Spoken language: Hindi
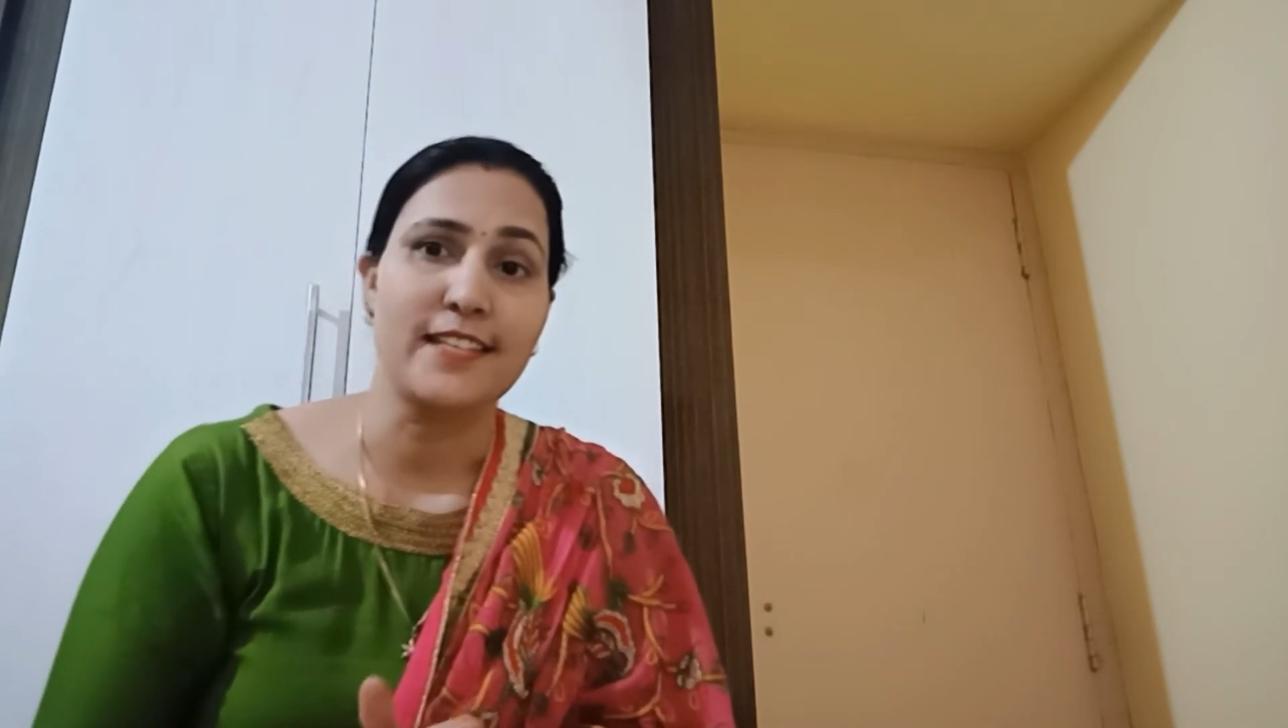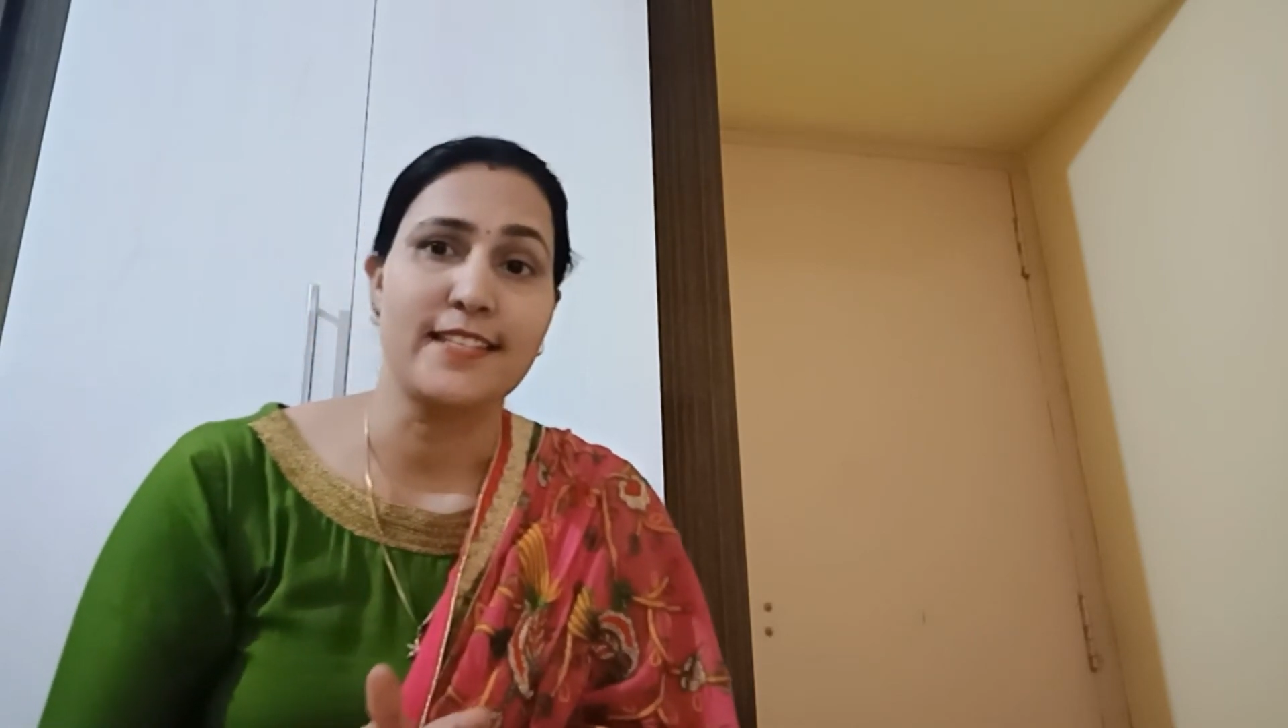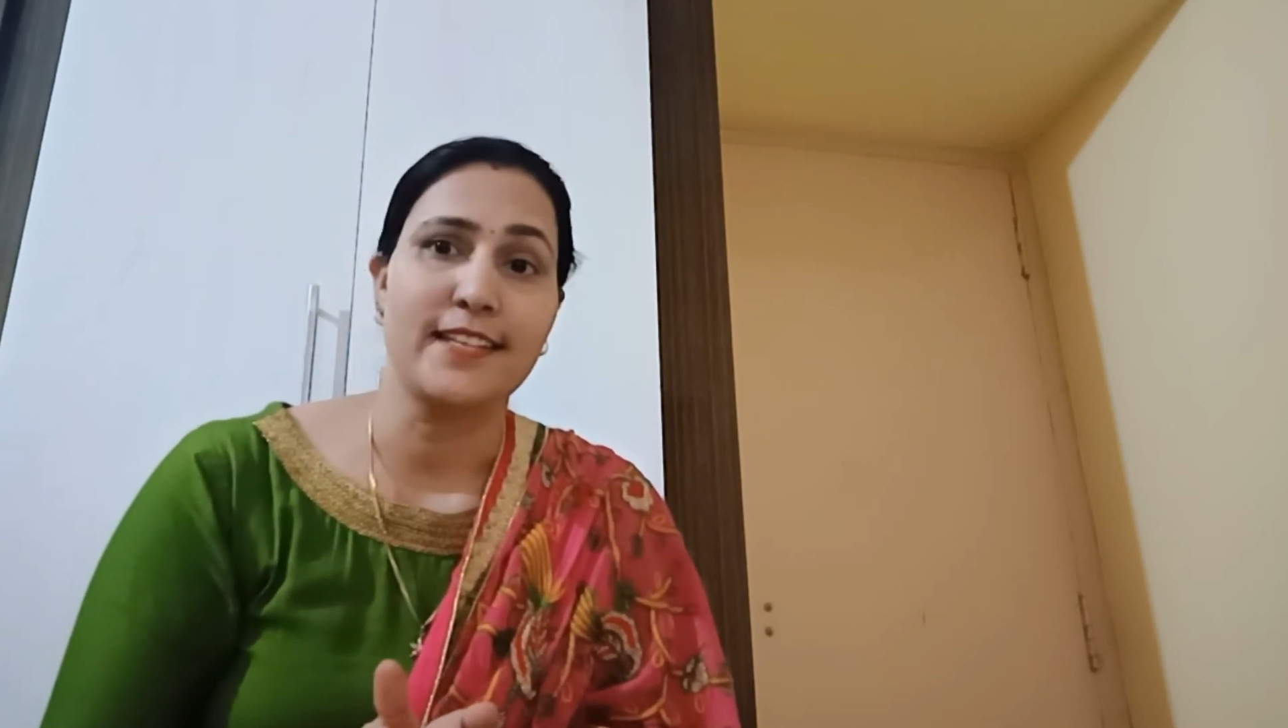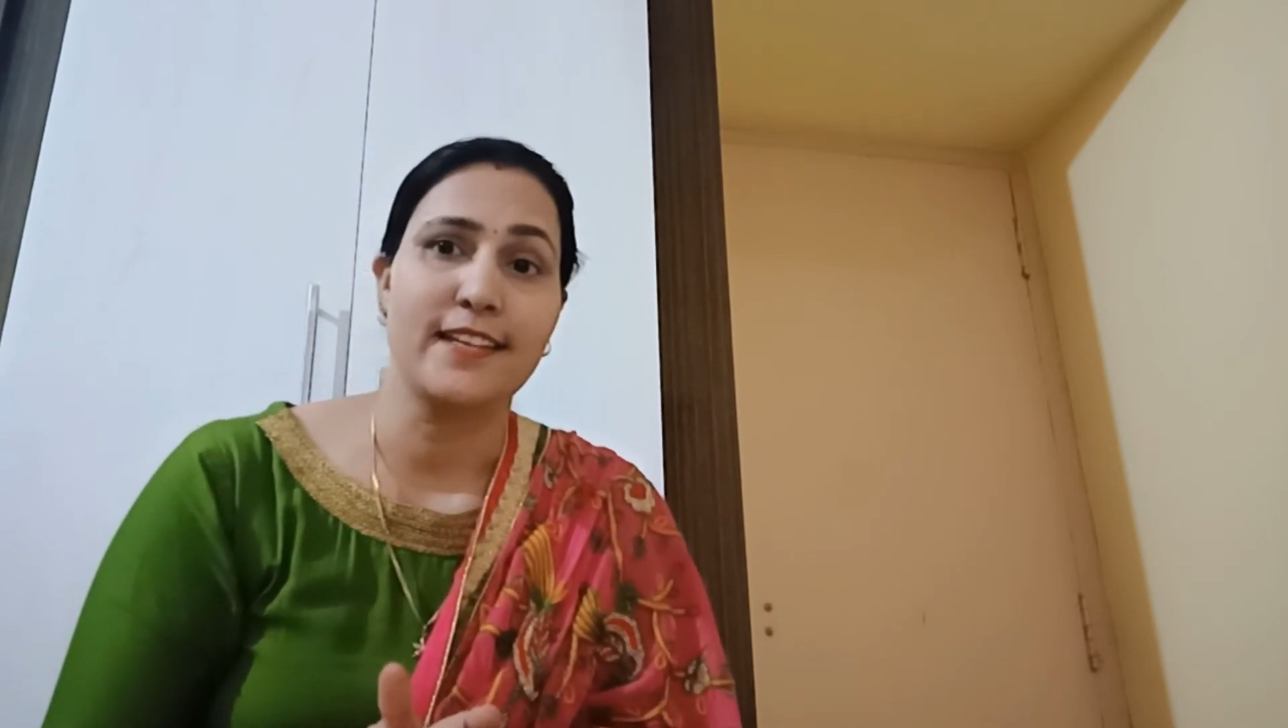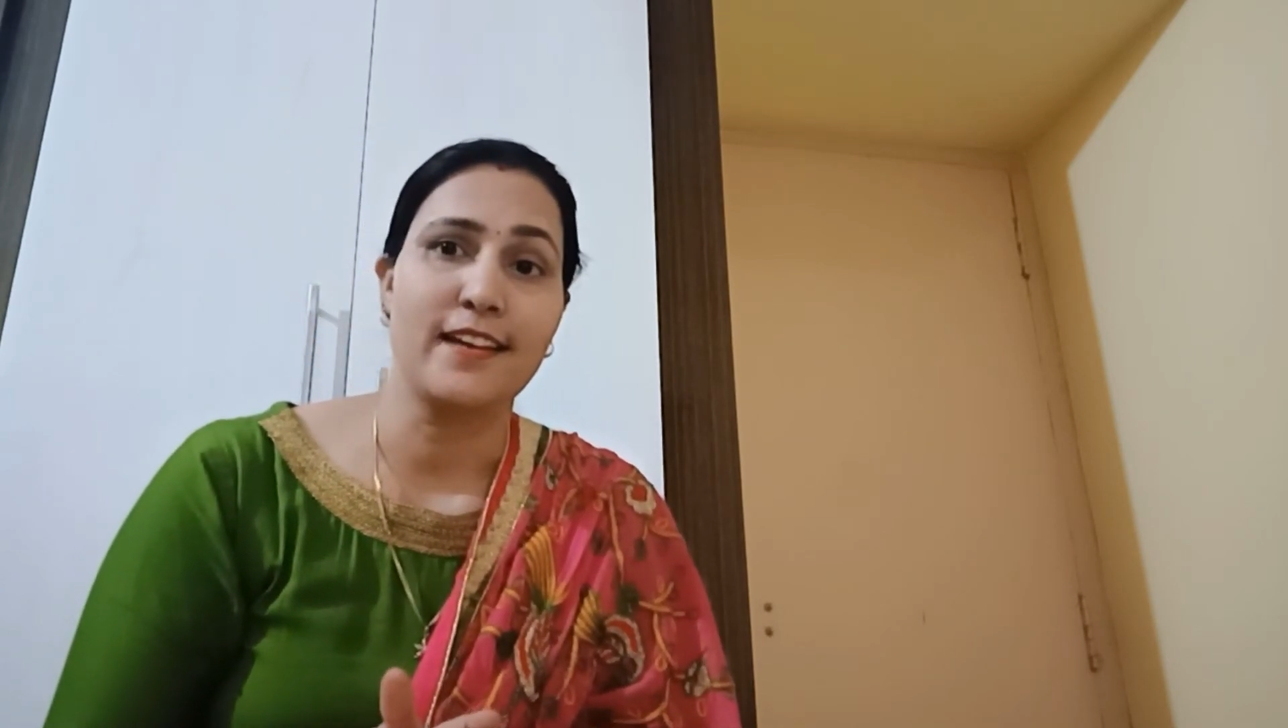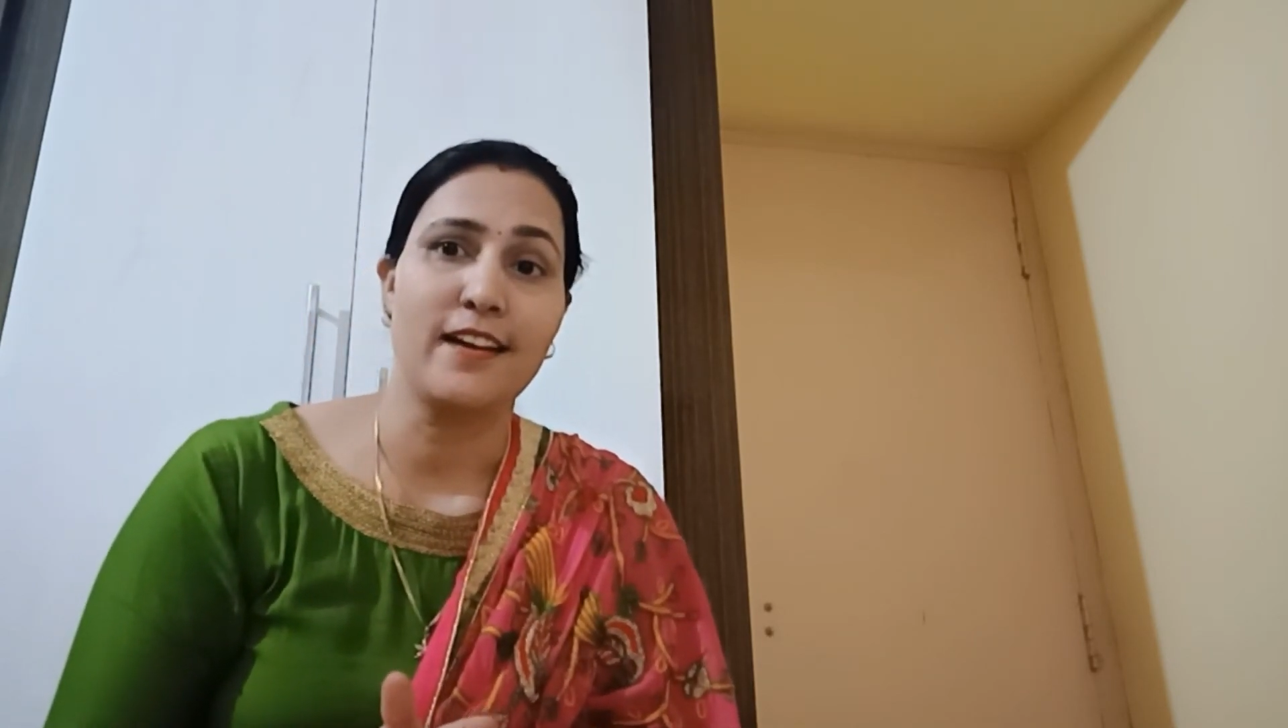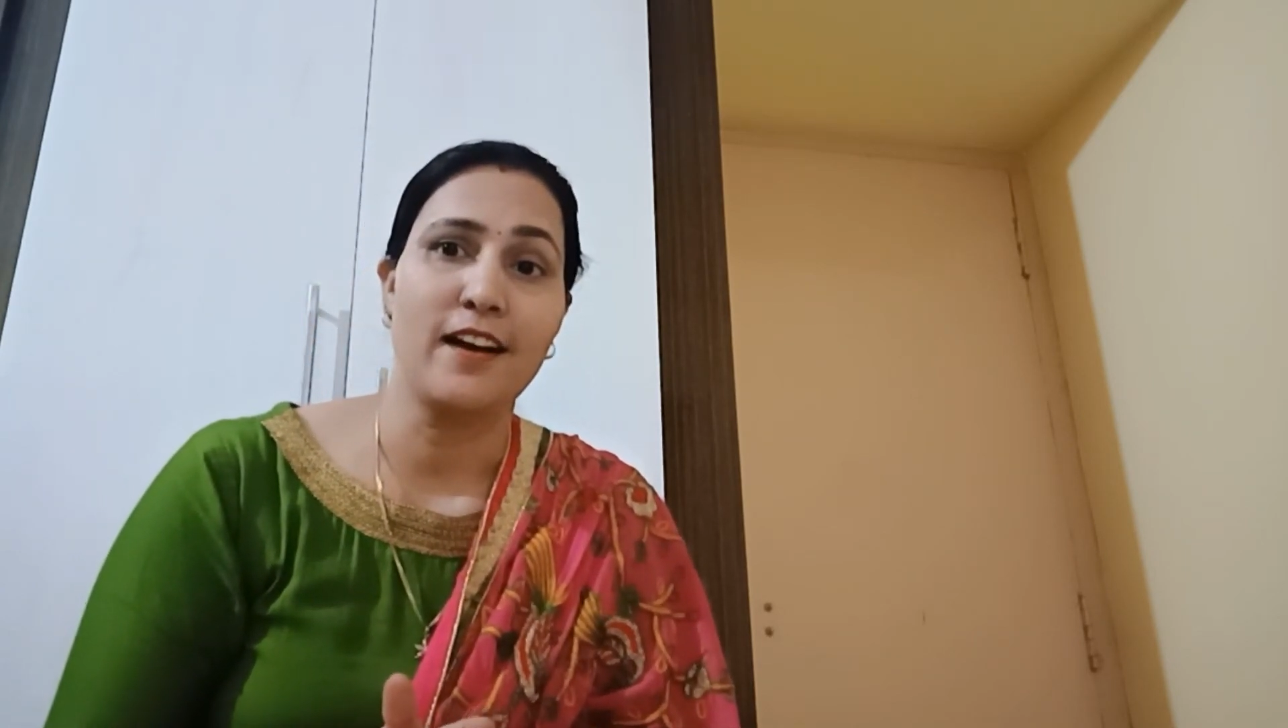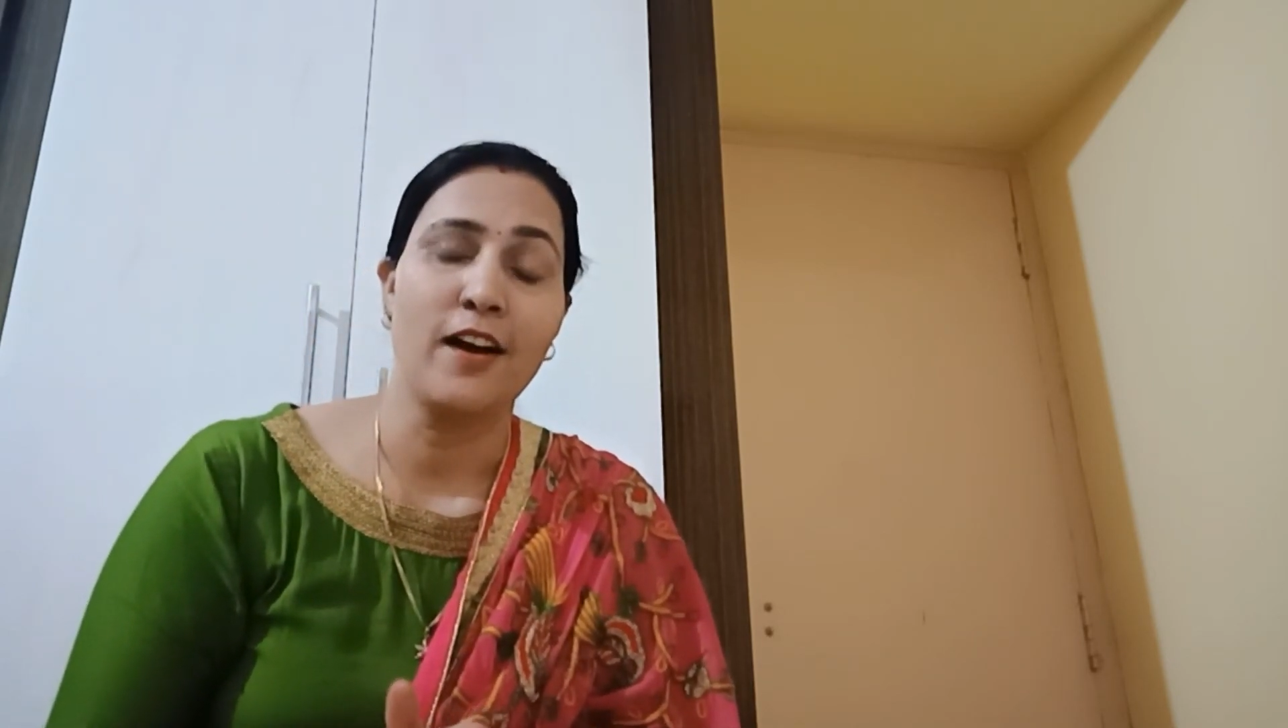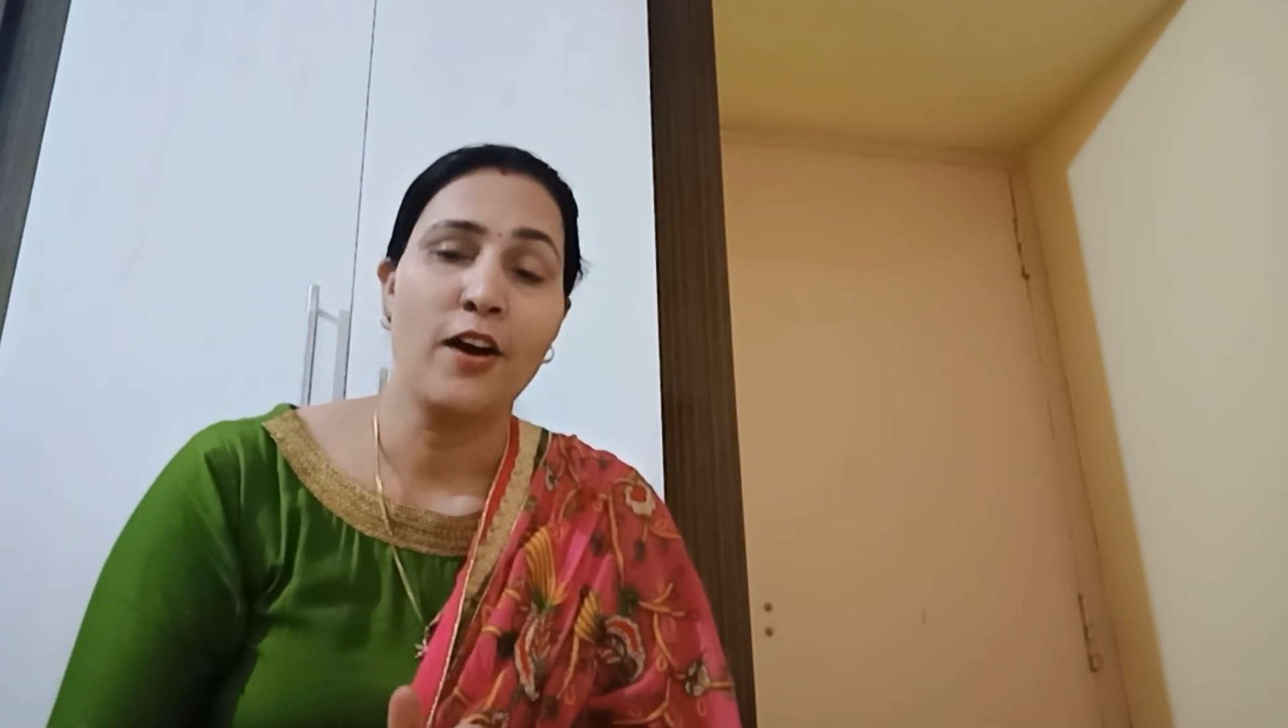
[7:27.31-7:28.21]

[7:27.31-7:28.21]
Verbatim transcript: कीजिएगा